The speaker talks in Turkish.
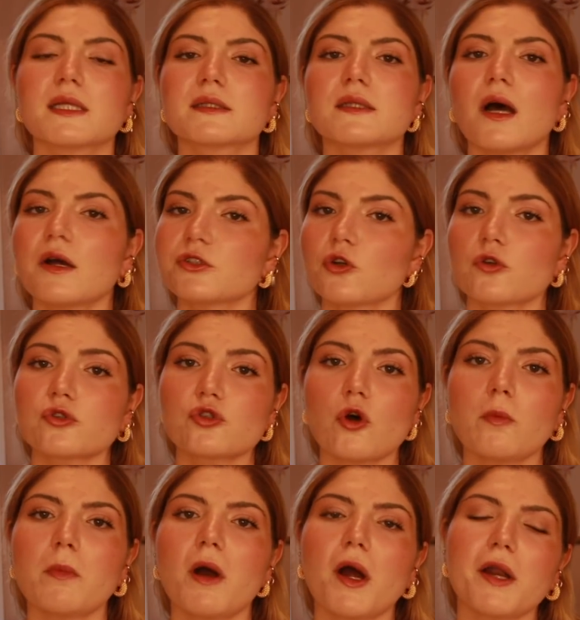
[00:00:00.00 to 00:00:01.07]
Daha çok
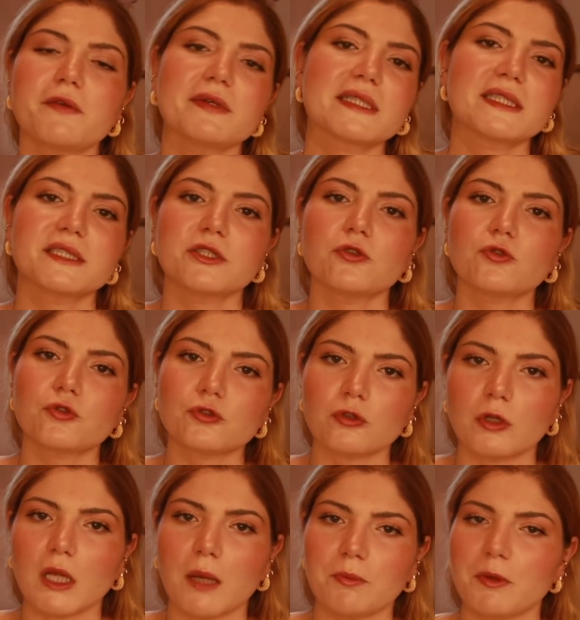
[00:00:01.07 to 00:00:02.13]
sonbahar ve kışa uygun
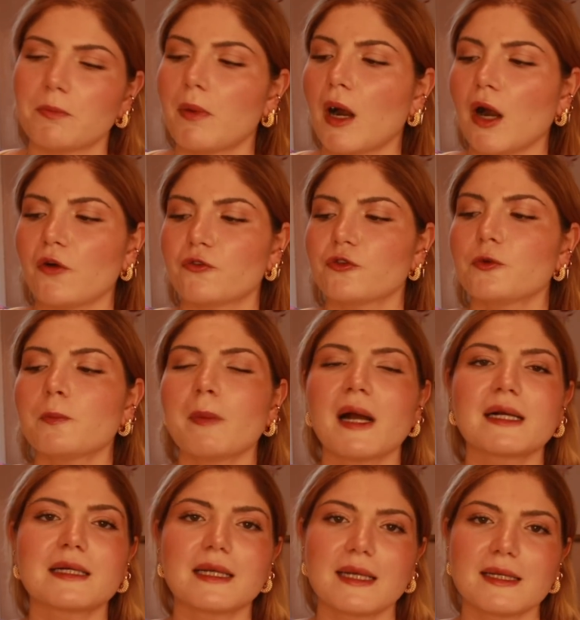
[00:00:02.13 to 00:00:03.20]
olan bir parfüm.
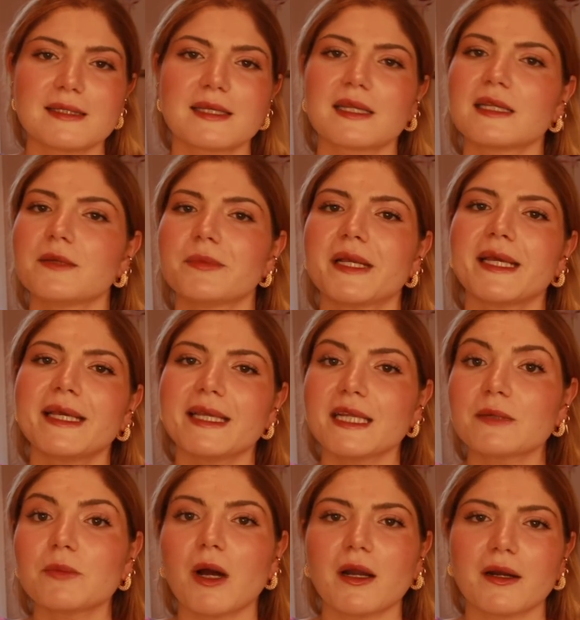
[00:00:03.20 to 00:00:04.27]
Ben klasik Libre'yi
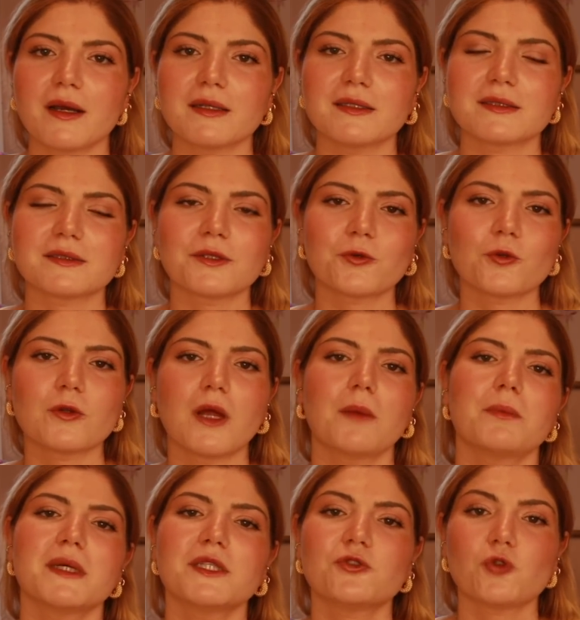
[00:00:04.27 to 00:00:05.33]
ilkbahar aylarında
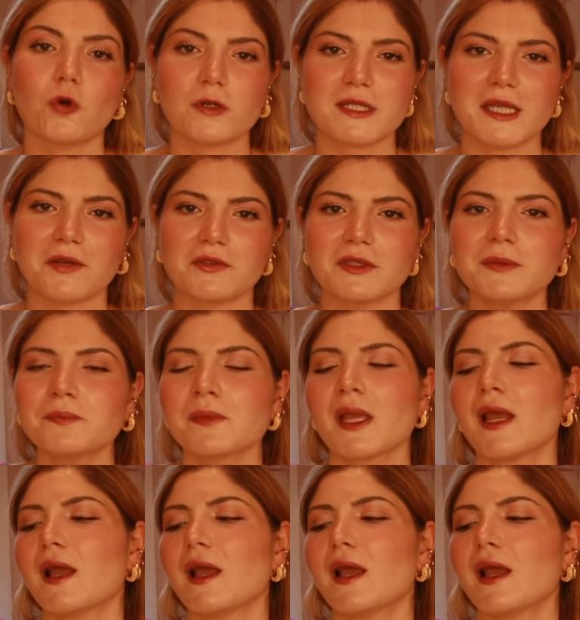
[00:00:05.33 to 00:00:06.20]
kullanmayı çok sevdim.